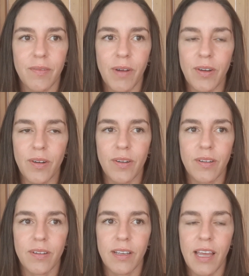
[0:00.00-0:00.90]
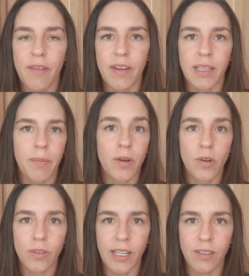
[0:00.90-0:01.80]
Bueno, les afecta,
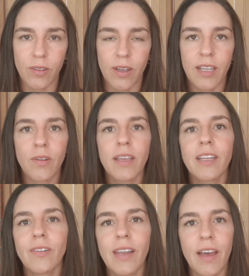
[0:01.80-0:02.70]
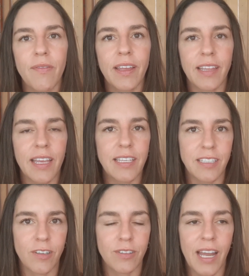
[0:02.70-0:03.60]
pero no tanto. Y no es que no les afecte, es que
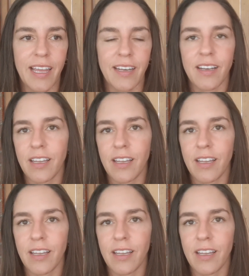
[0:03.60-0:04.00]
se lo traguen.